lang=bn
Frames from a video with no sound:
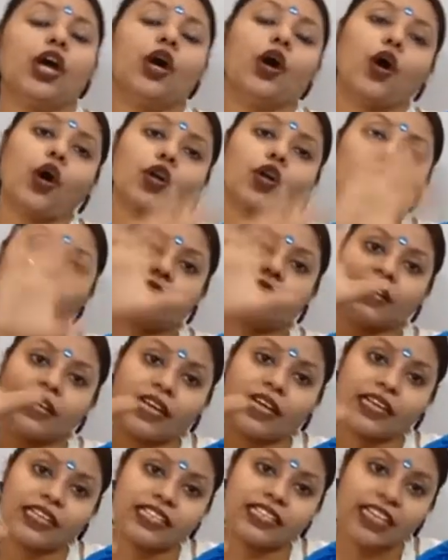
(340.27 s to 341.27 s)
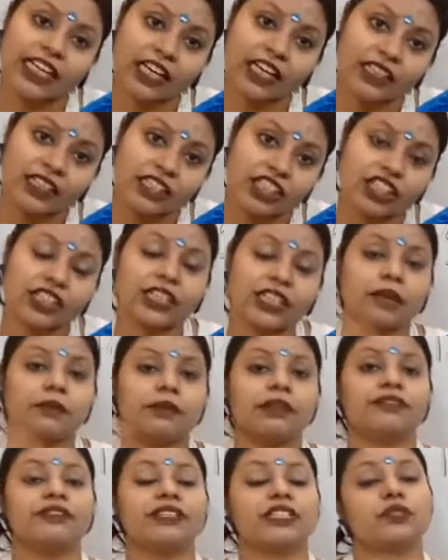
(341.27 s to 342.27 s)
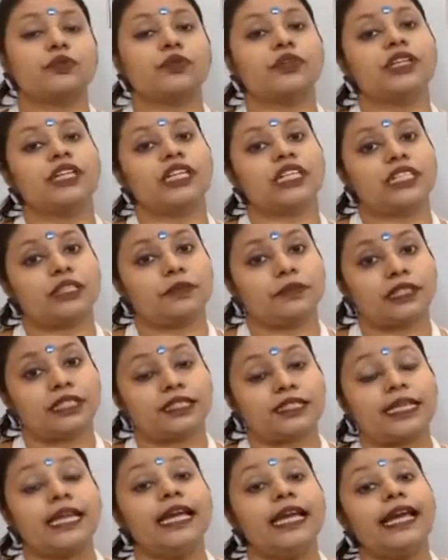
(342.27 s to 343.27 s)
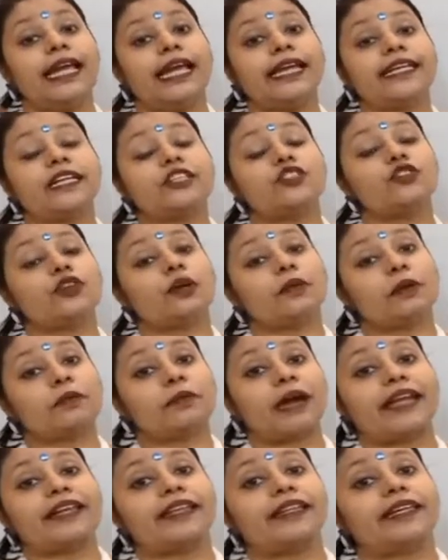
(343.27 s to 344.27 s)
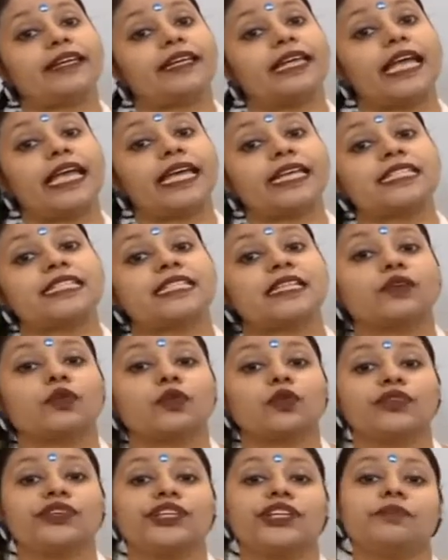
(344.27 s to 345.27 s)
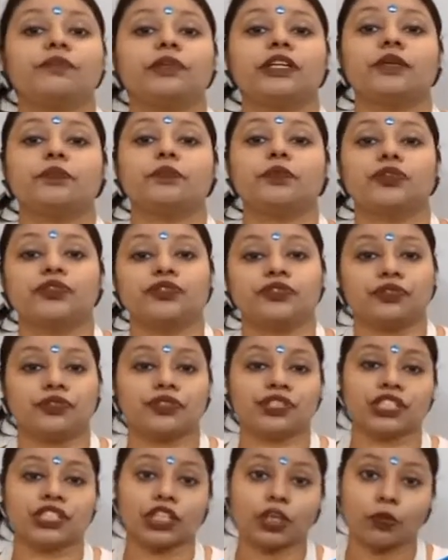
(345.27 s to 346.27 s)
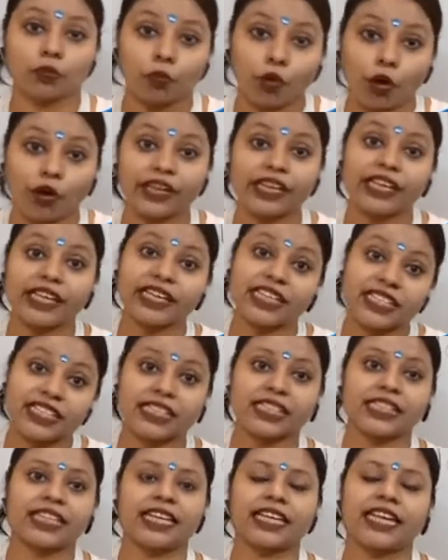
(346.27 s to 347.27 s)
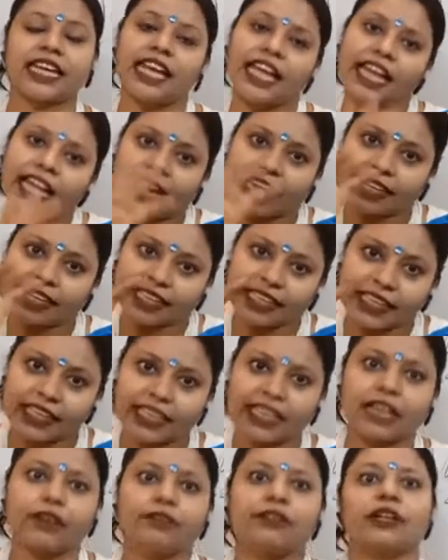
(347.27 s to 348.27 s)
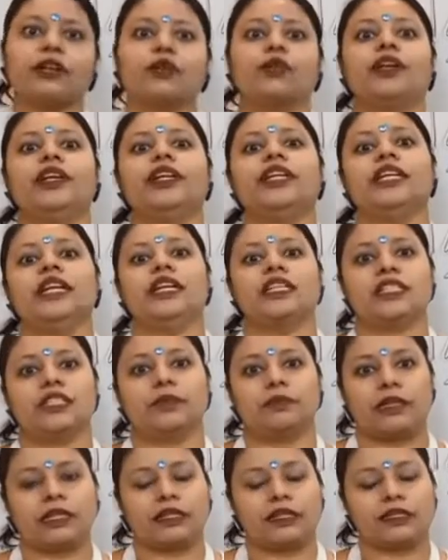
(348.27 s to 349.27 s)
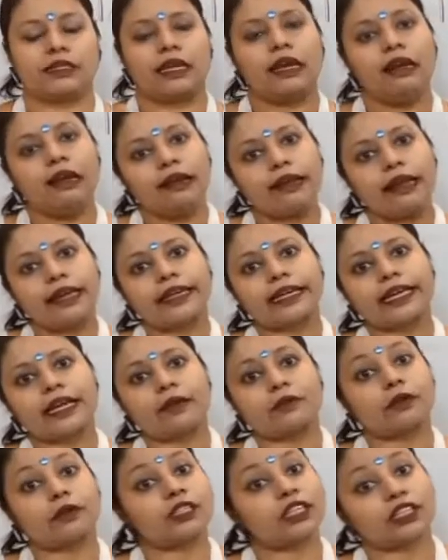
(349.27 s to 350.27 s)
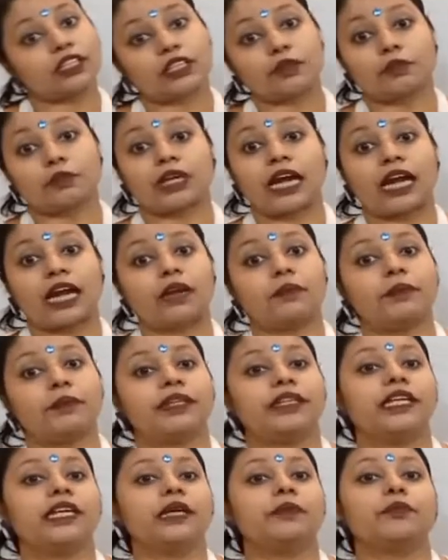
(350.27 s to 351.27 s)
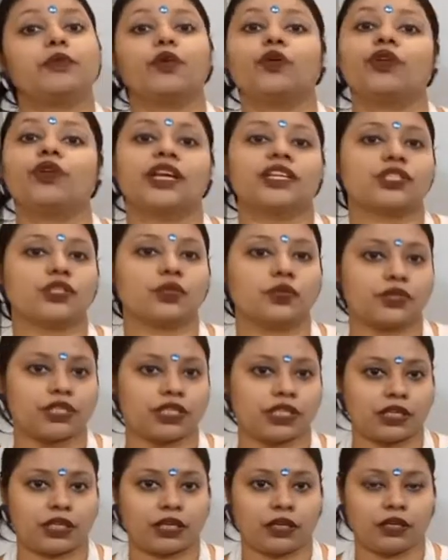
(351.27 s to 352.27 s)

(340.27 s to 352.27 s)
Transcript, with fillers: অটোমেটিক্যালি সেই কন্ডিশনটাকে আবার রিভার্স করে নিয়ে আসতে পারতেছে এইটার জন্য আমার বাইরে থেকে এক্সট্রা কোনো ট্রিটমেন্টের প্রয়োজন হচ্ছে না বডি নিজের থেকে এটাকে রিকভার করে নিয়ে আসতে পারতেছে এটাকে আমরা অর্থাৎ খারাপের দিকে প্রোগ্রেস করছে না